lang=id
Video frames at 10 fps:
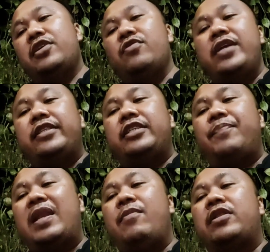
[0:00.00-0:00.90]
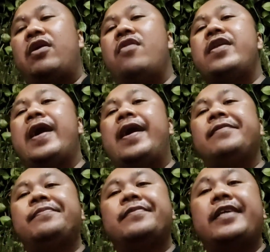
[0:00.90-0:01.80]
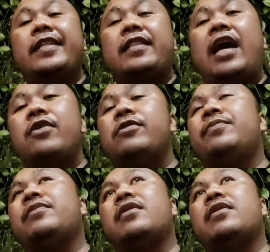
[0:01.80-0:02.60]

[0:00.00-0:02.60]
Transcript: unit sepeda motor Honda. Kita tahu